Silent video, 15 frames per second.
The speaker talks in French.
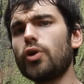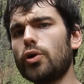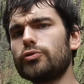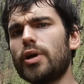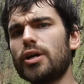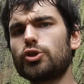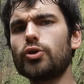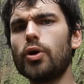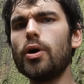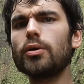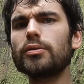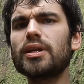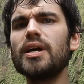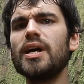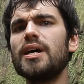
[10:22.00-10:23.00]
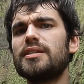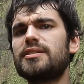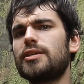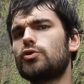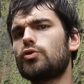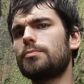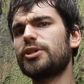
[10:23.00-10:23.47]
Dans le nuage d'Oort,
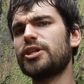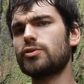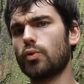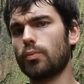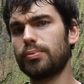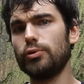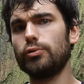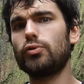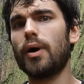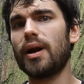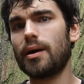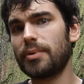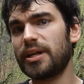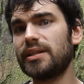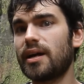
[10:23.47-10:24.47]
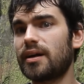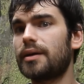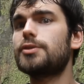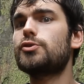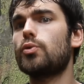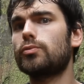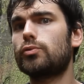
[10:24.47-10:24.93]
ces objets sont plutôt à l'abri
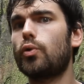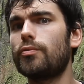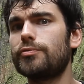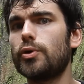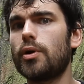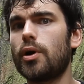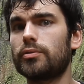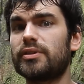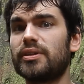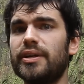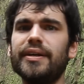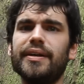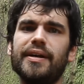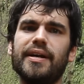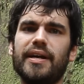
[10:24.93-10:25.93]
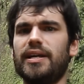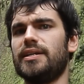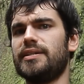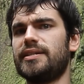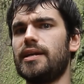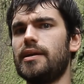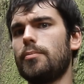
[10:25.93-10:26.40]
d'agressions trop violentes, et
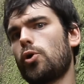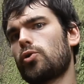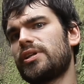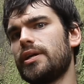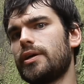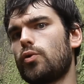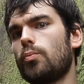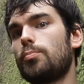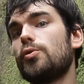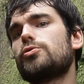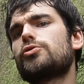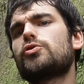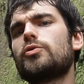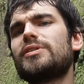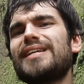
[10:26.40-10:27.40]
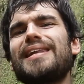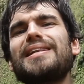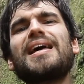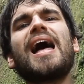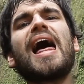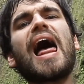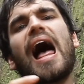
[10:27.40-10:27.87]
les éléments qui les composent se
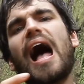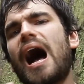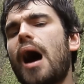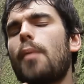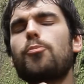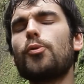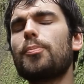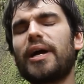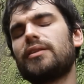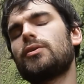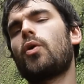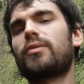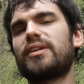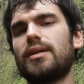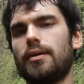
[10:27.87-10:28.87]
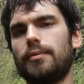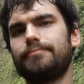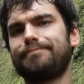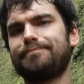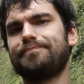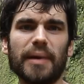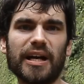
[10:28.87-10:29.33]
tiennent à peu près tranquilles.
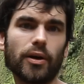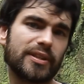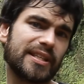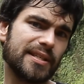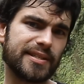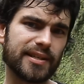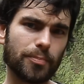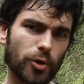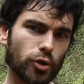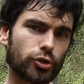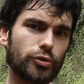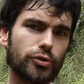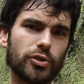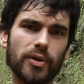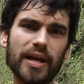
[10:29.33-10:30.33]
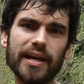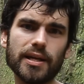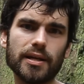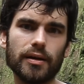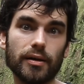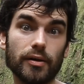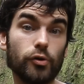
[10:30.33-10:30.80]
Mais quand ils approchent du
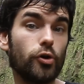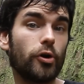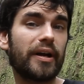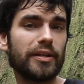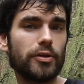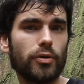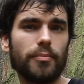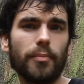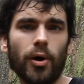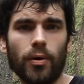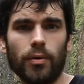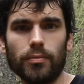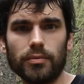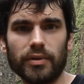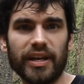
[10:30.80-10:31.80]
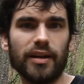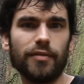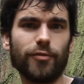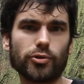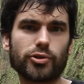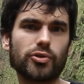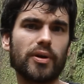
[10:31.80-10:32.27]
Soleil, le rayonnement et les
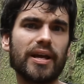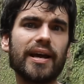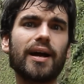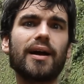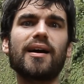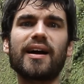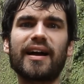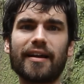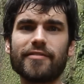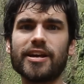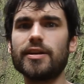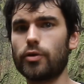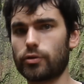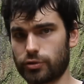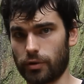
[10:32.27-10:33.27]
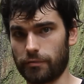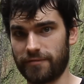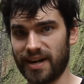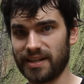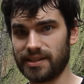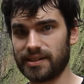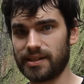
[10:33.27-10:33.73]
vents solaires réveillent leur
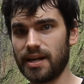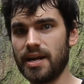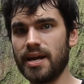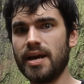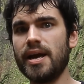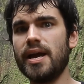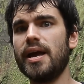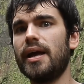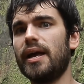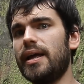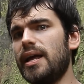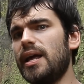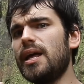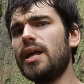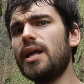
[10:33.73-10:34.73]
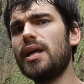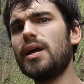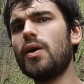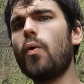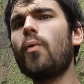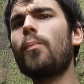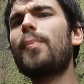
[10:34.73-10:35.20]
surface,
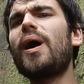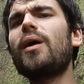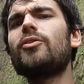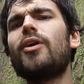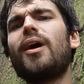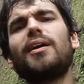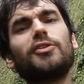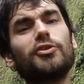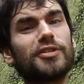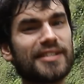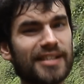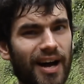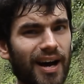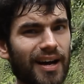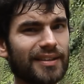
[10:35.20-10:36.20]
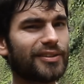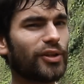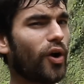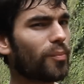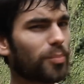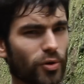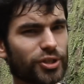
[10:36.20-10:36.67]
et on parlera de ça
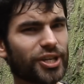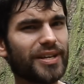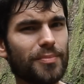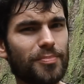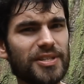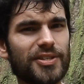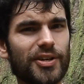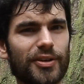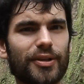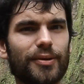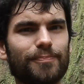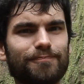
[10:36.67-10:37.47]
dans le prochain épisode.